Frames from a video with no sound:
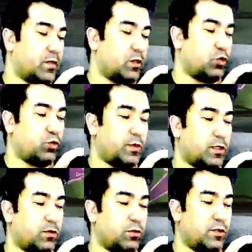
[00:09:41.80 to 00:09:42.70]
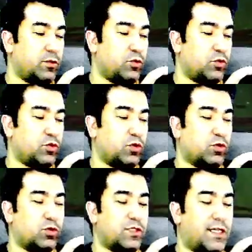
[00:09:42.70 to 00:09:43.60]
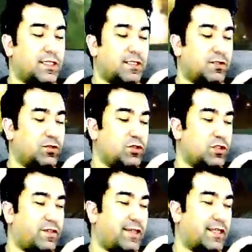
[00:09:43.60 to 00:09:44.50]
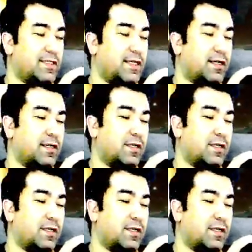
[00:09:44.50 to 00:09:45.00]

Güç barı dolduranın %30'un altına düşünce vardı ya.